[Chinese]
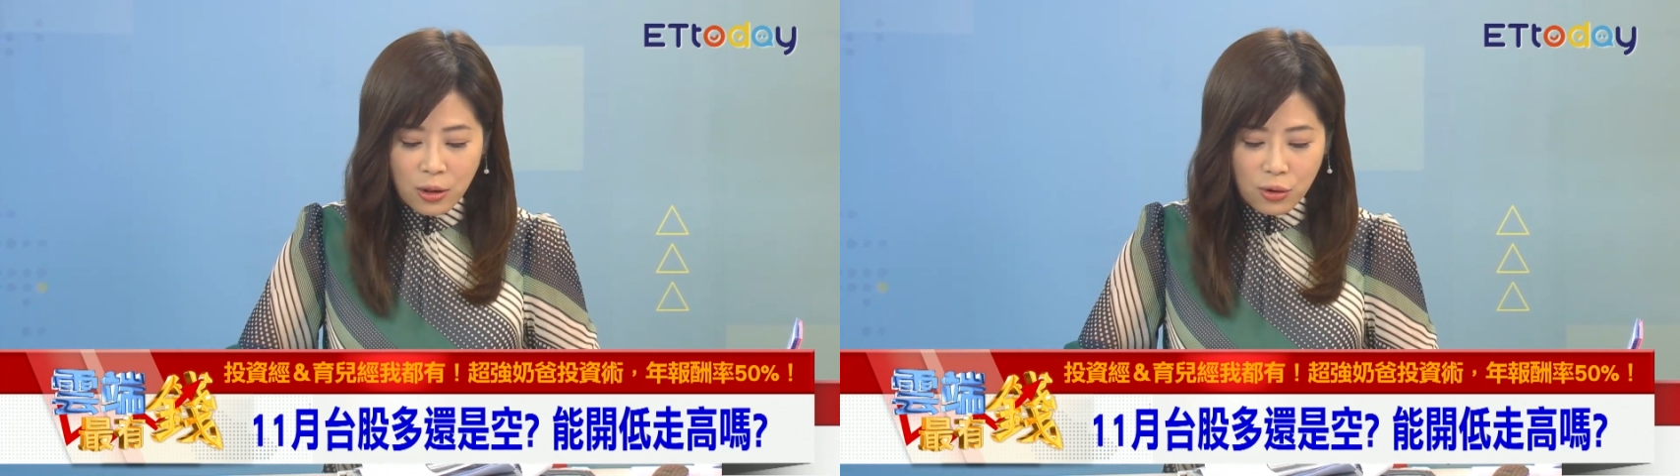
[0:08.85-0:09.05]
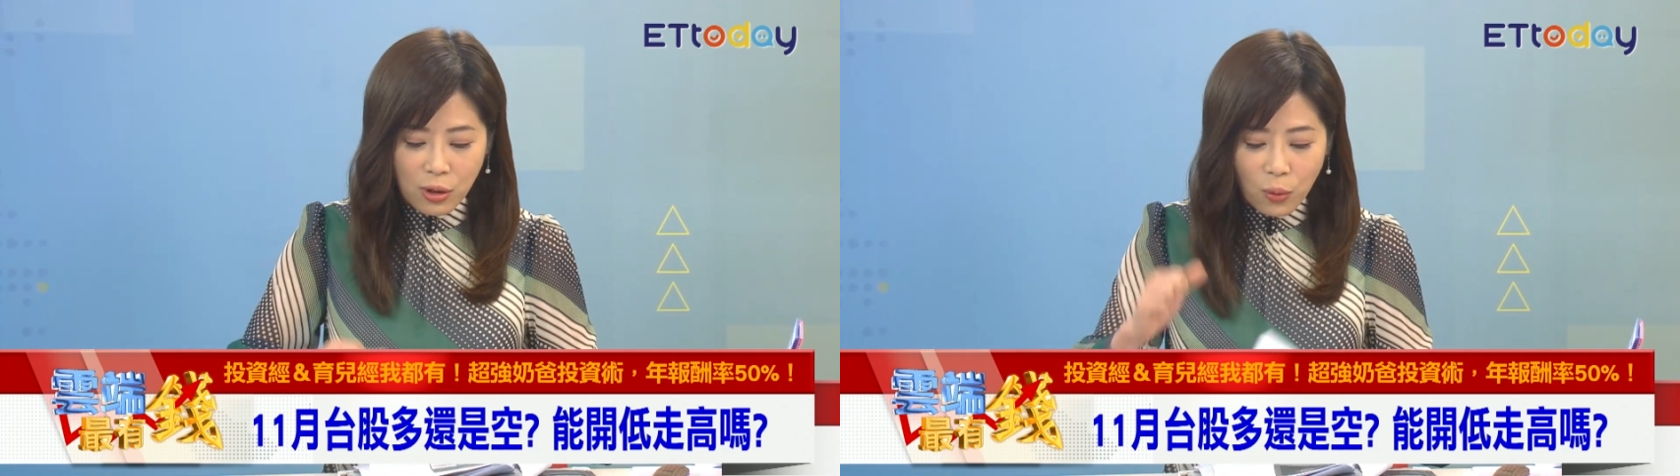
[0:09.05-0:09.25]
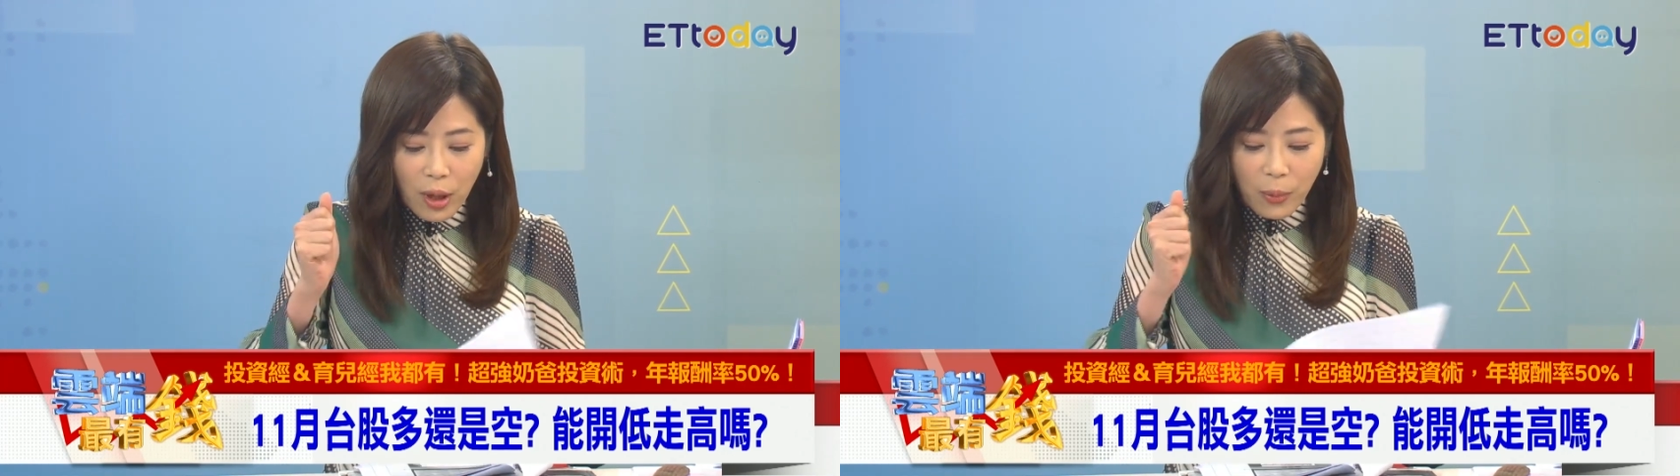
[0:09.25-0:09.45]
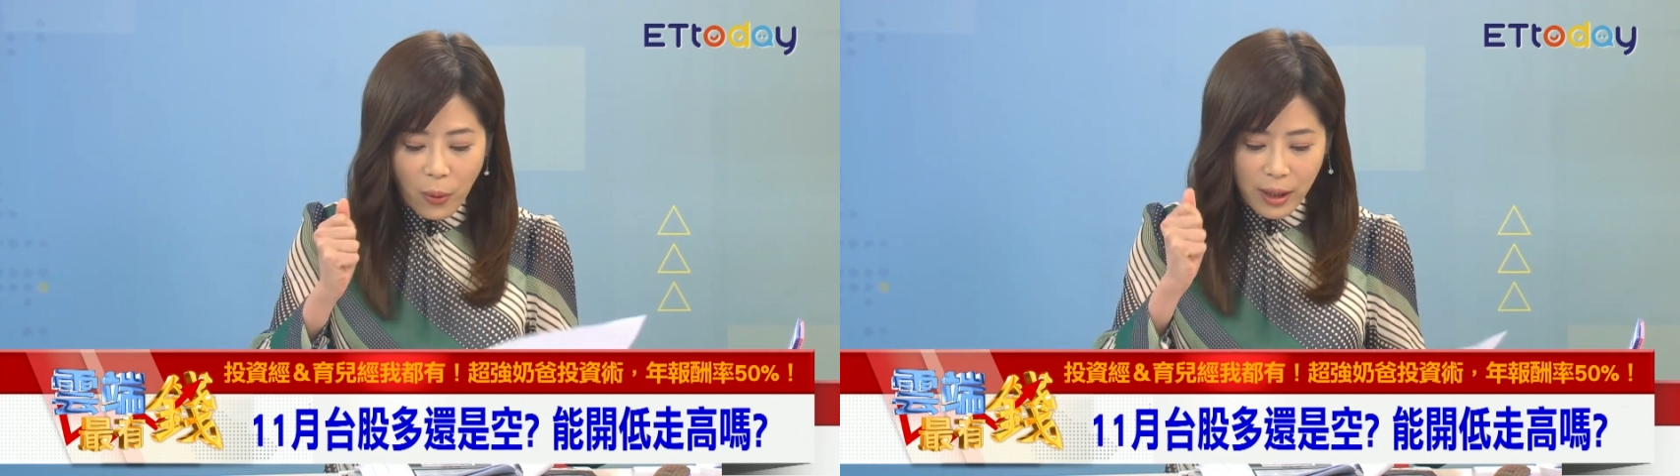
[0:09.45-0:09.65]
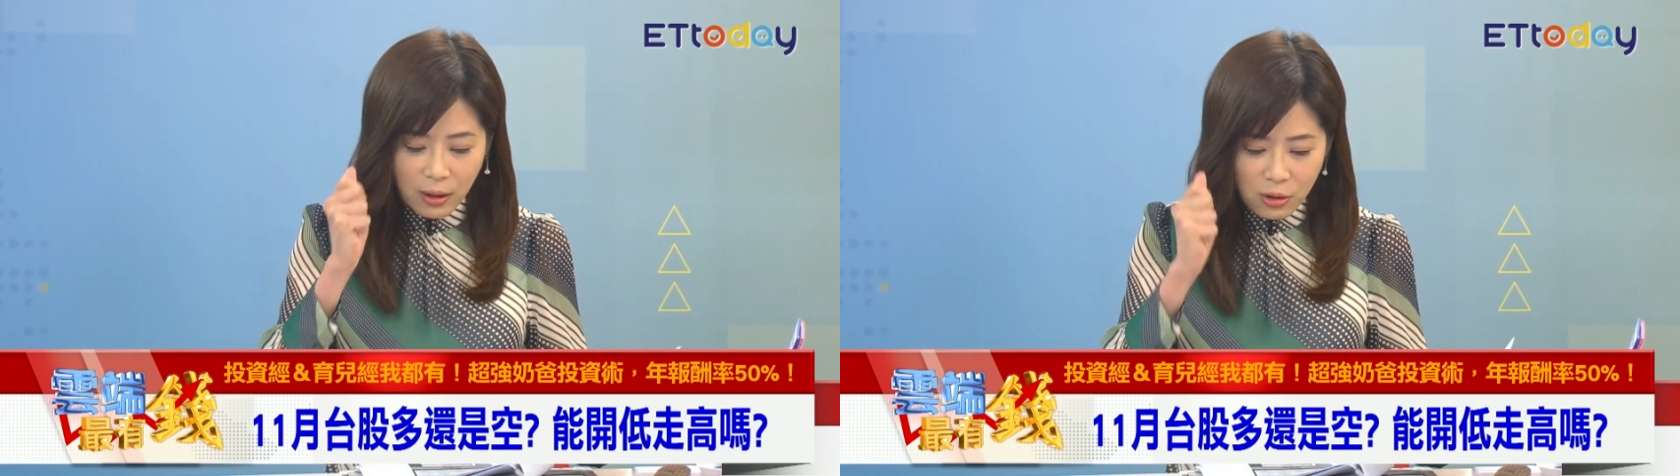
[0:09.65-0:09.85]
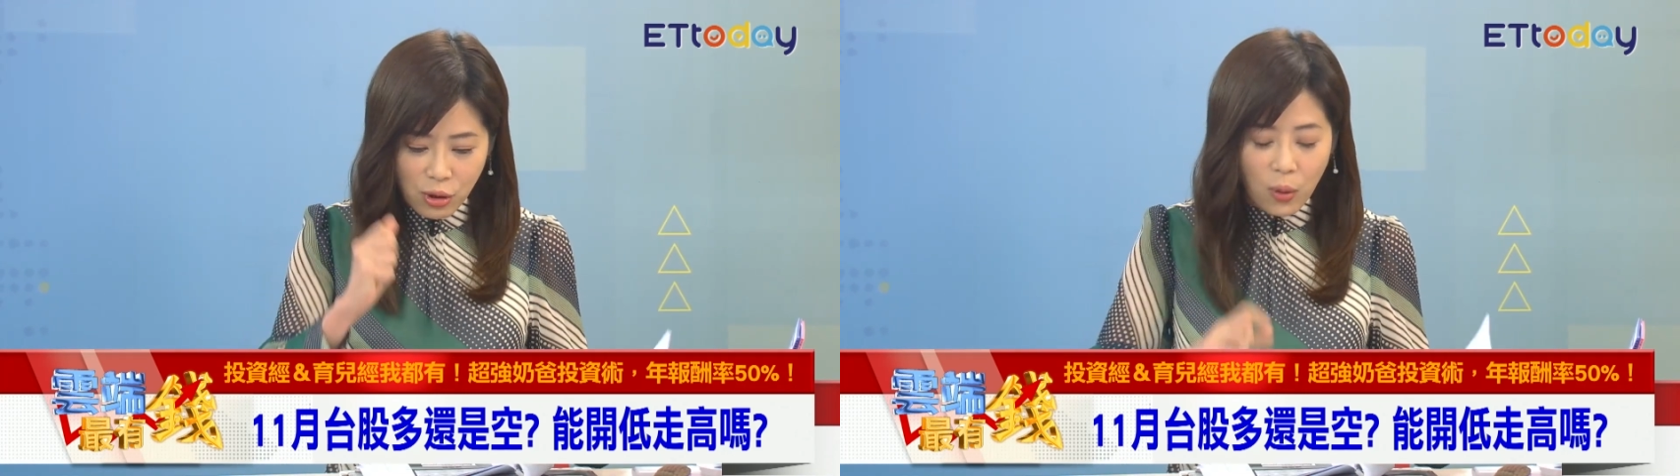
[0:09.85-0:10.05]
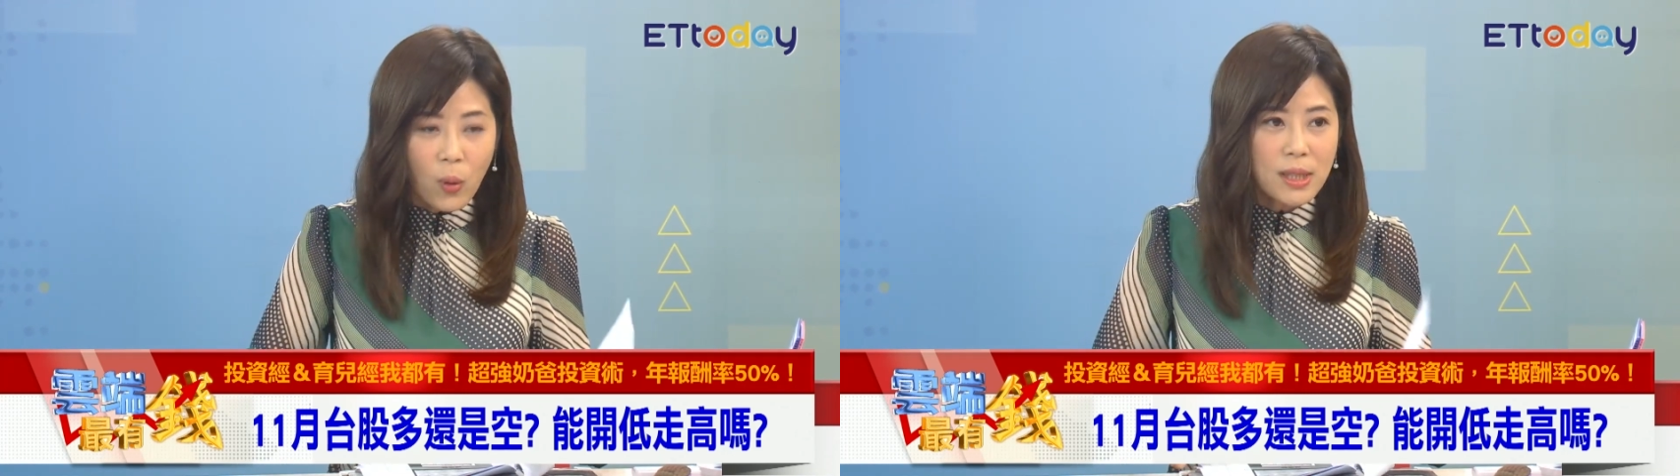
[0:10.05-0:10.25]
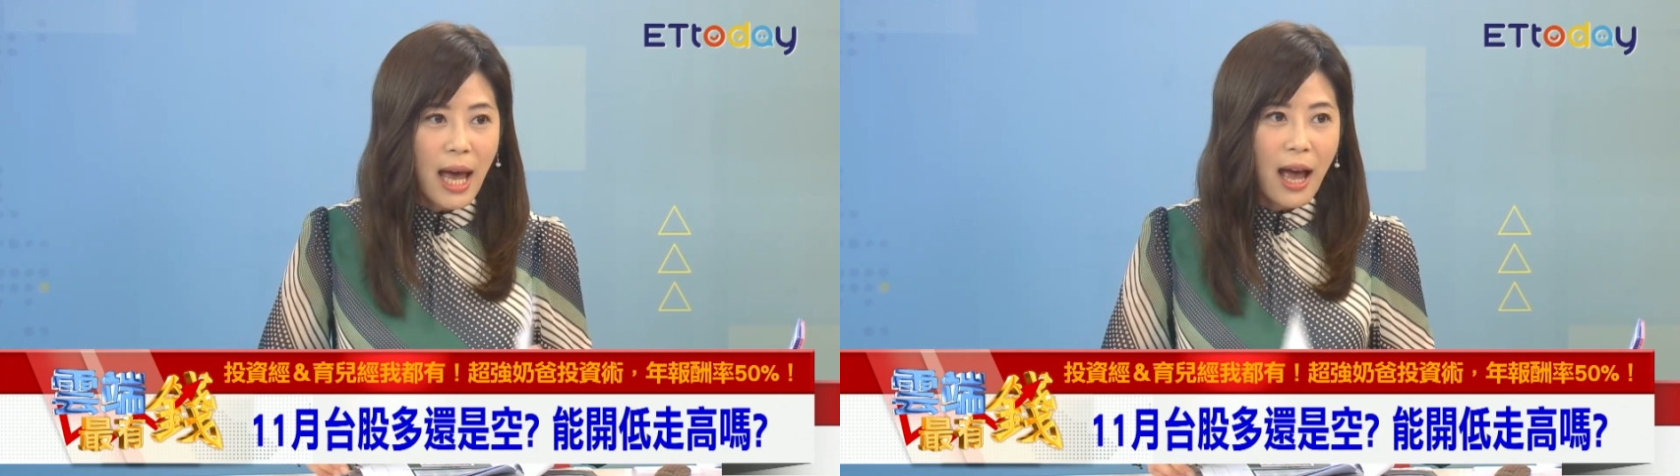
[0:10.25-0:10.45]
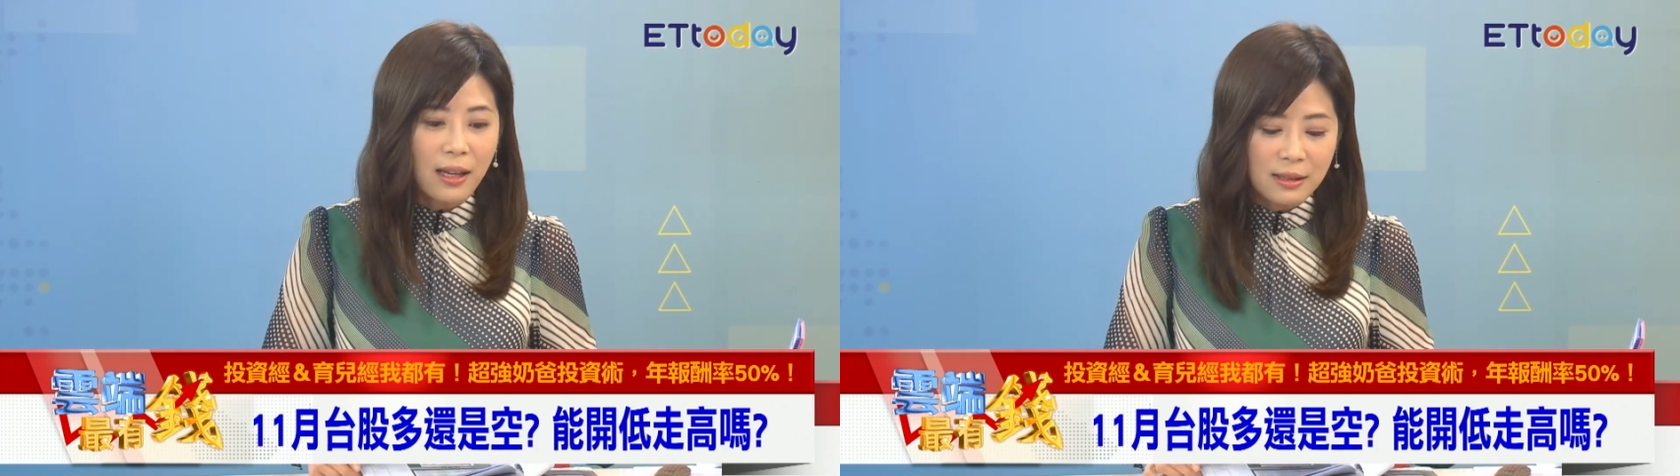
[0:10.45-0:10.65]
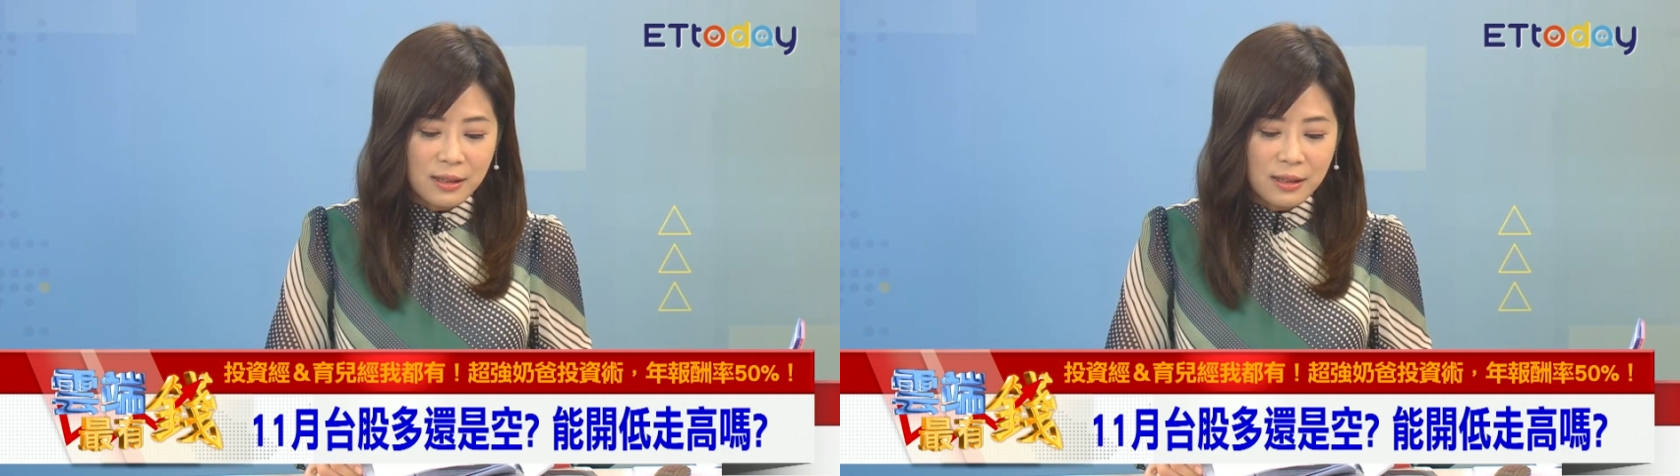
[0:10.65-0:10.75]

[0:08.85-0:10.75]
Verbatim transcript: 你觉得会不会圈货差？